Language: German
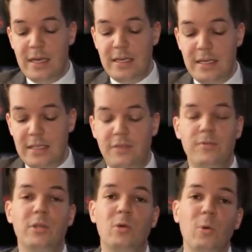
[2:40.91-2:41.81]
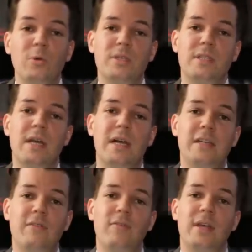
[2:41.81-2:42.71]
die sich für die Größten
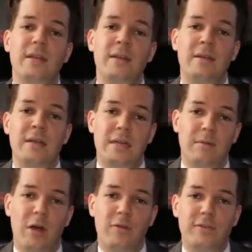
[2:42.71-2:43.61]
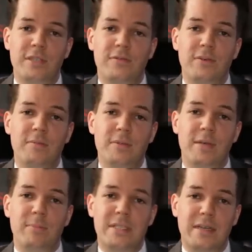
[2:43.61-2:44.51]
halten, werden im Laufe des Films
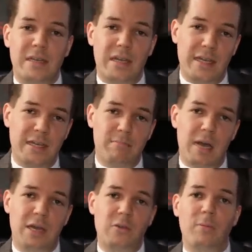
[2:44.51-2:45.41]
ein bisschen klein gemacht,